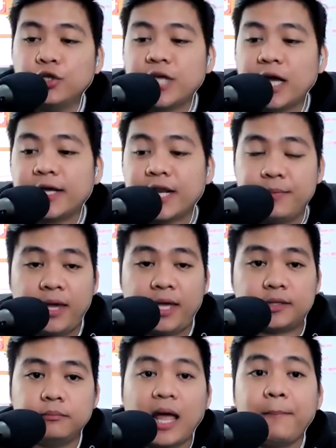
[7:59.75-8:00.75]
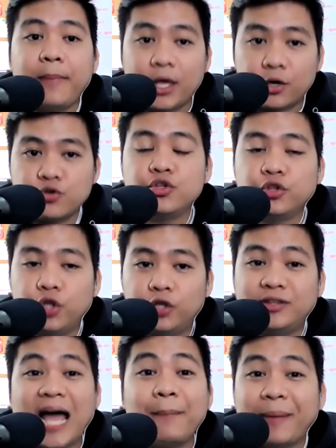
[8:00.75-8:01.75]
dun sa agreement na meron yun doon.
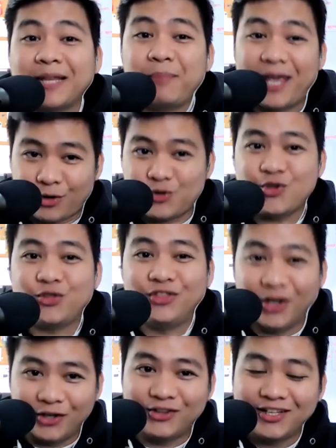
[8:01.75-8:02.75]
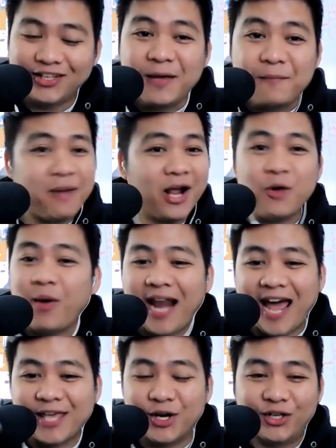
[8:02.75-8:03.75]
Dapat meron yun doon. Pag
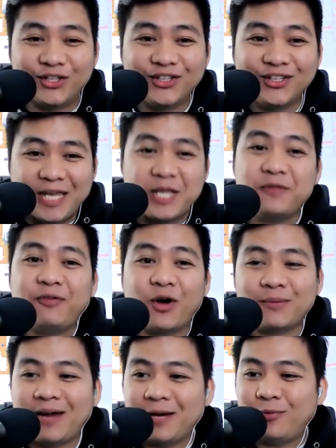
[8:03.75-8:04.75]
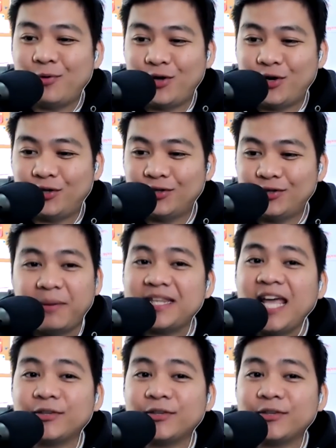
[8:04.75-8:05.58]
wala yun, Informal po yun. Pati